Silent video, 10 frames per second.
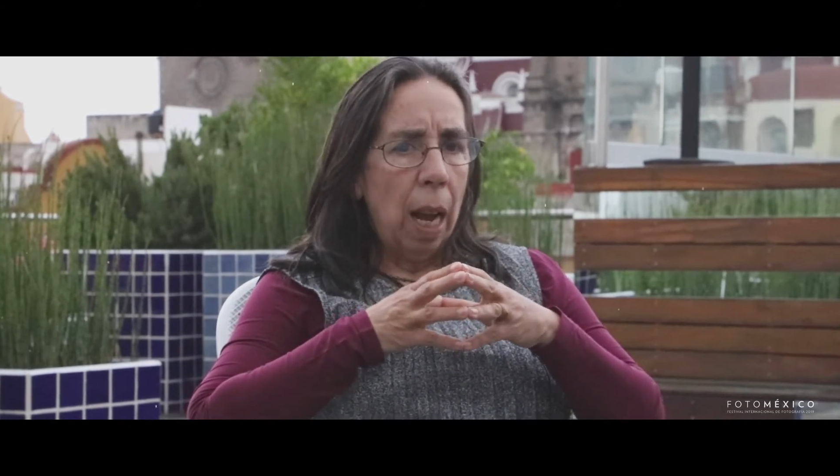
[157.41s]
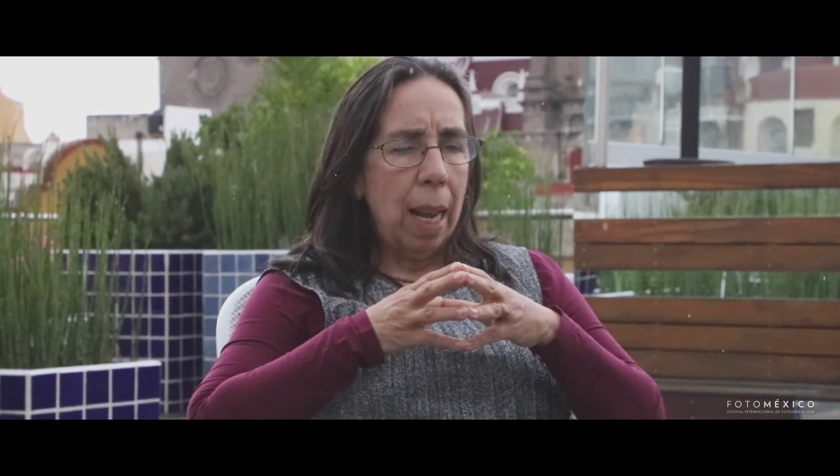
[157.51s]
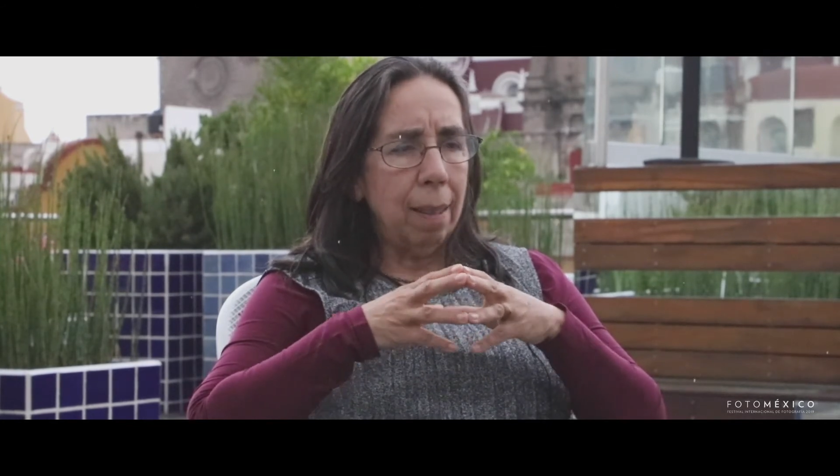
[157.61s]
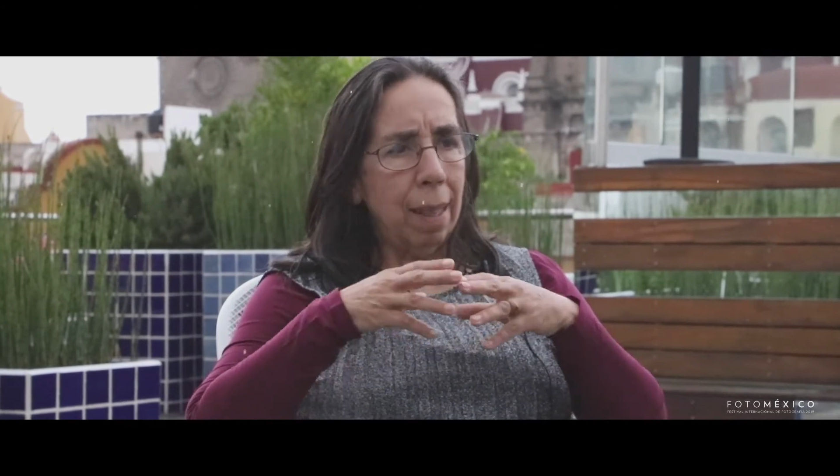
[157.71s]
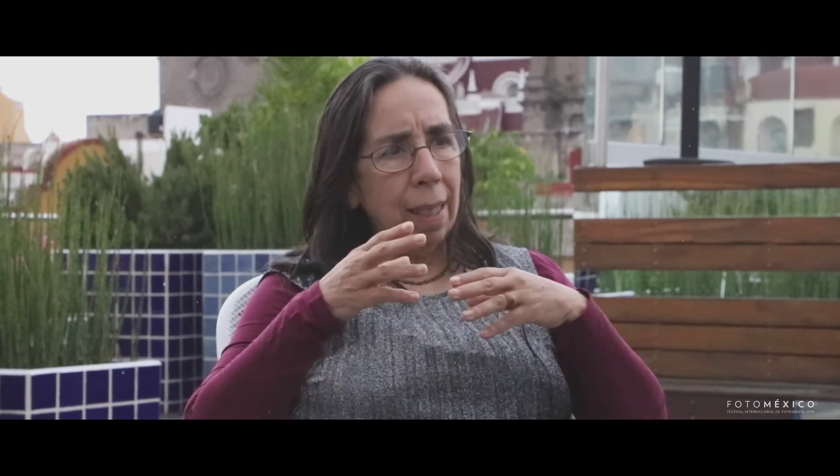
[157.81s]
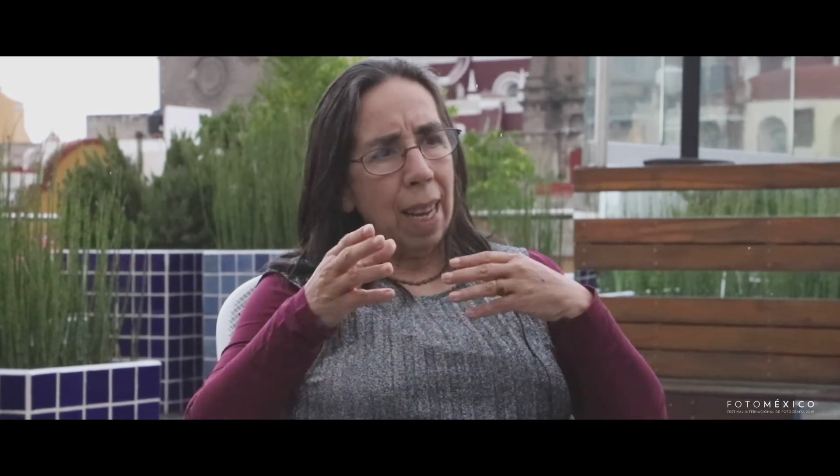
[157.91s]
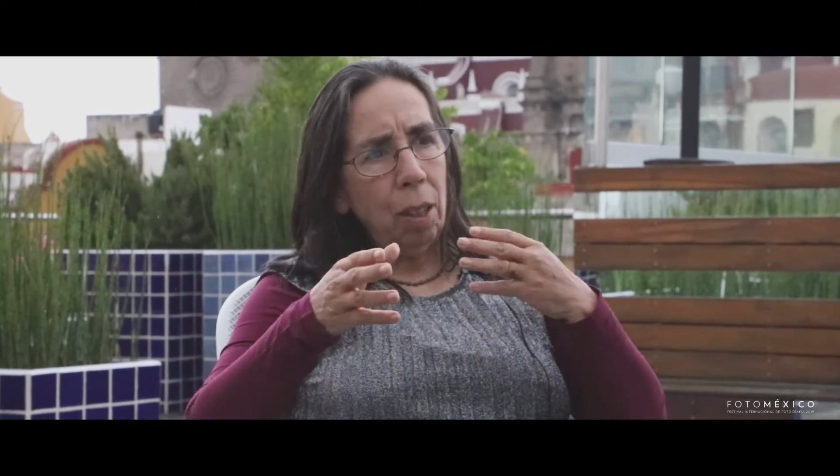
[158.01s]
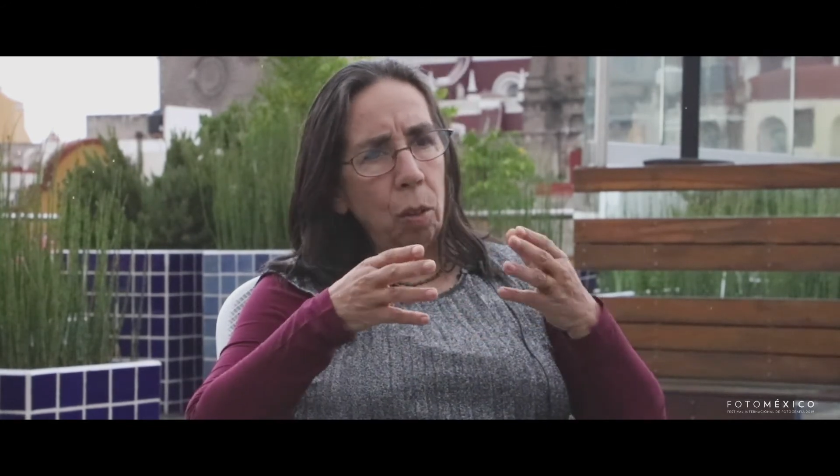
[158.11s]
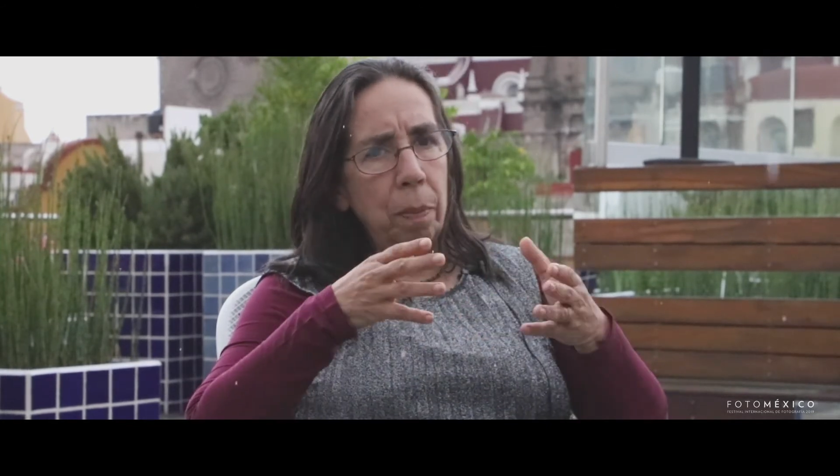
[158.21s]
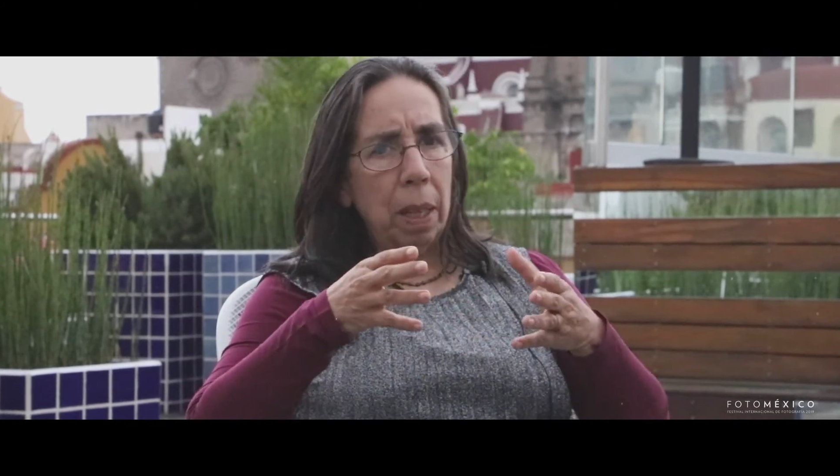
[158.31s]
a
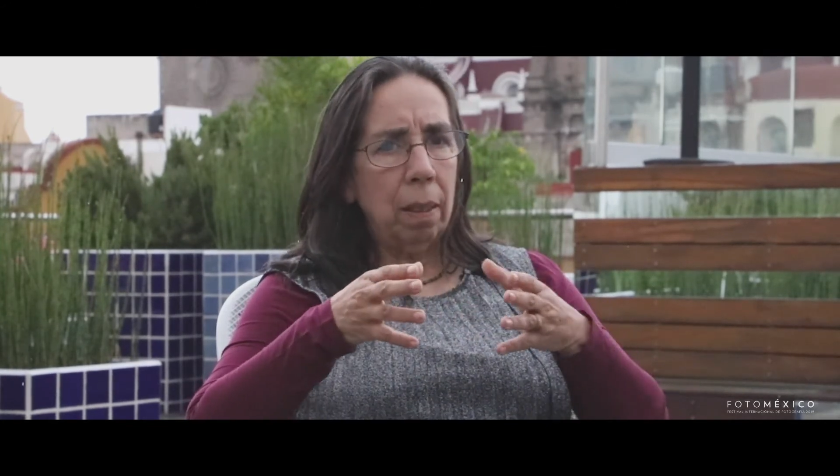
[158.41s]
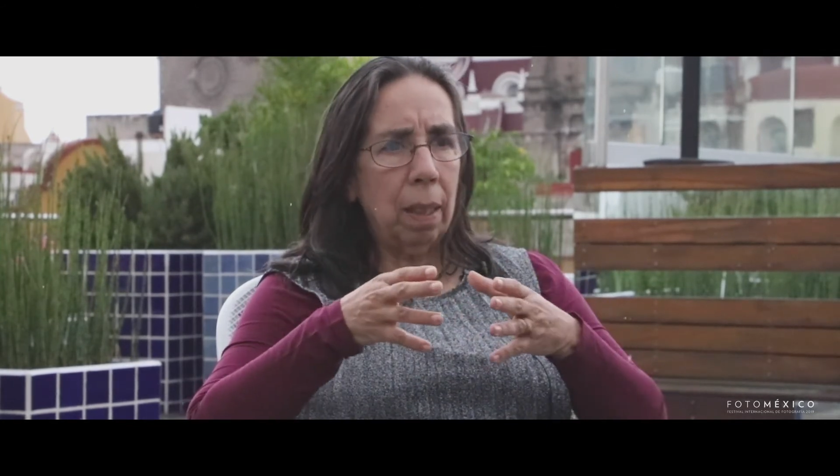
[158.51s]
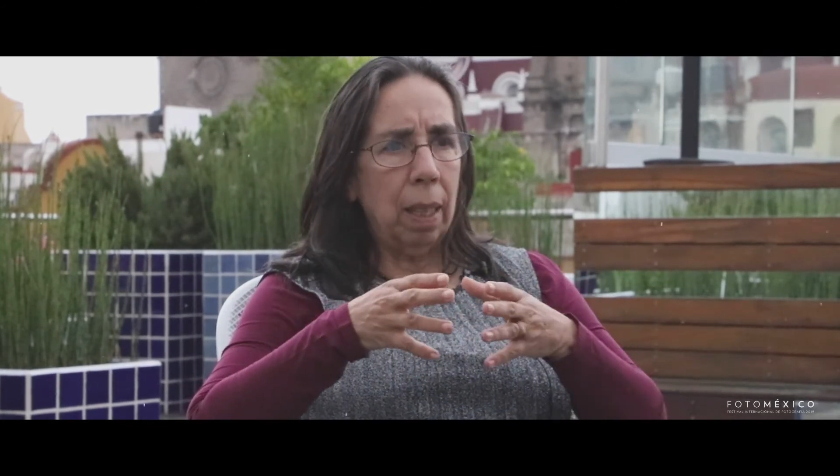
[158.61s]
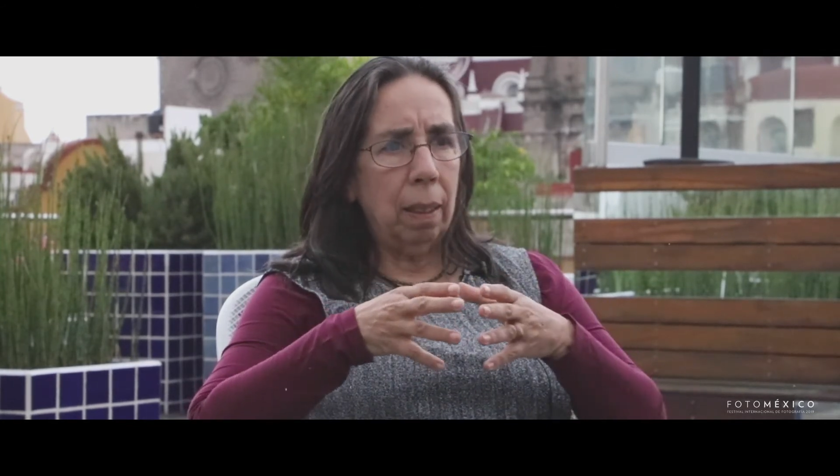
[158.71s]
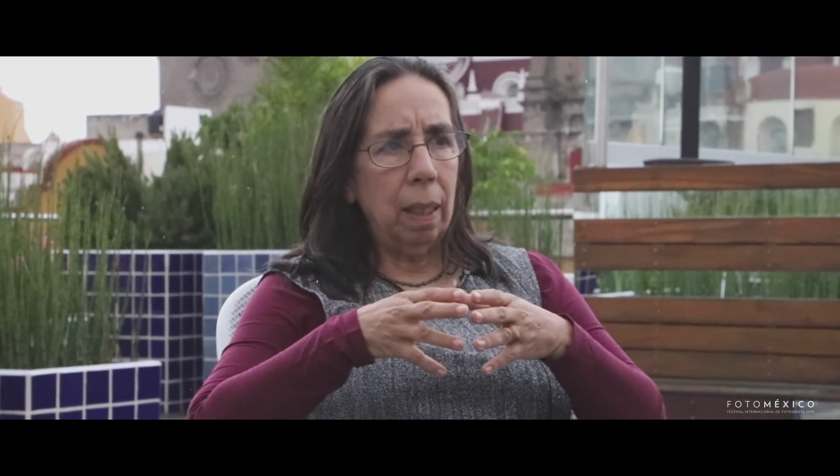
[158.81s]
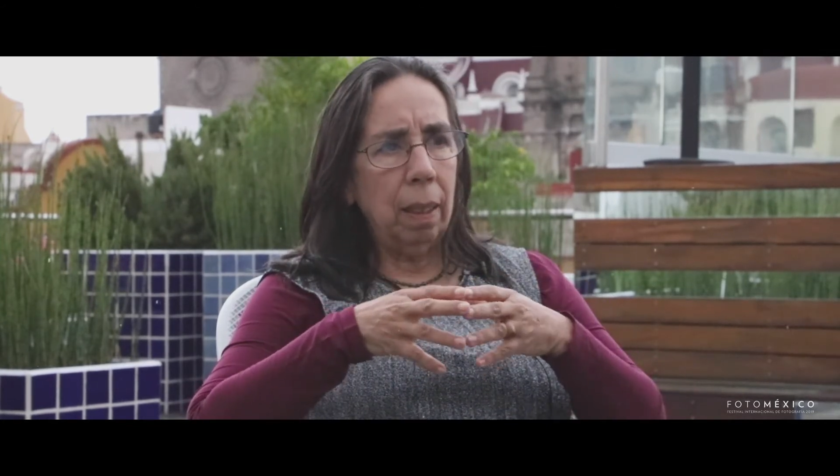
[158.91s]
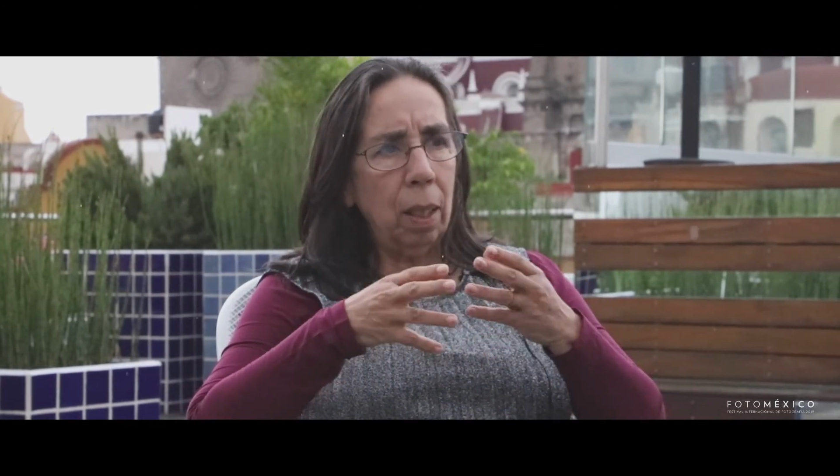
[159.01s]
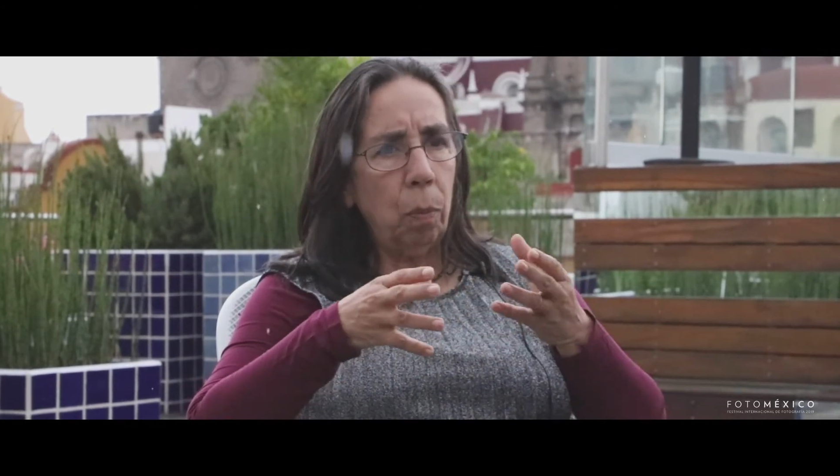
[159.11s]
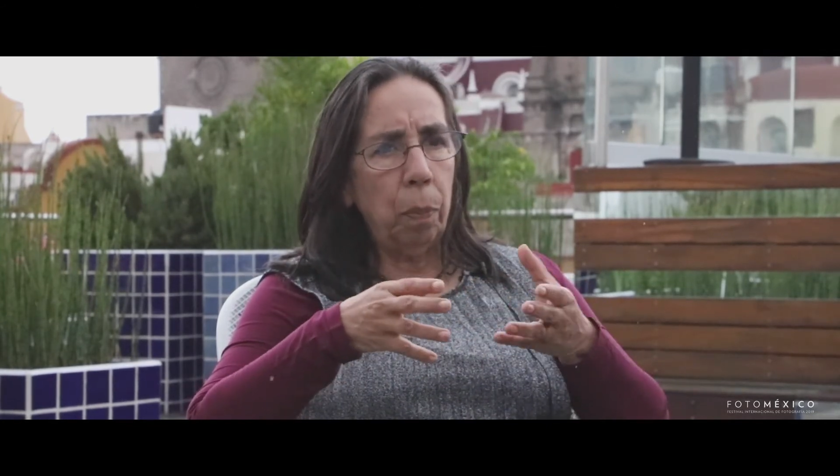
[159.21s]
acercarnos más, a entender